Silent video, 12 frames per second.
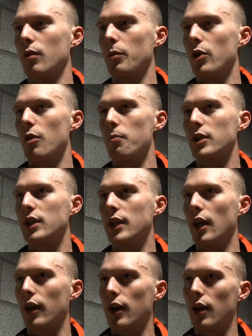pendant le match qui
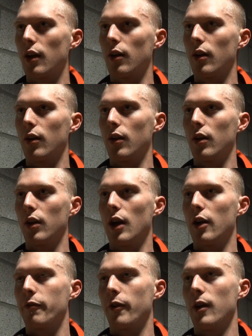gagnera euh, à
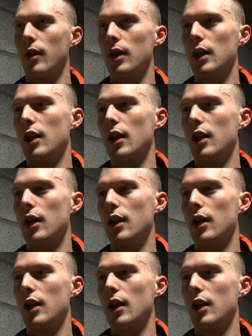la fin.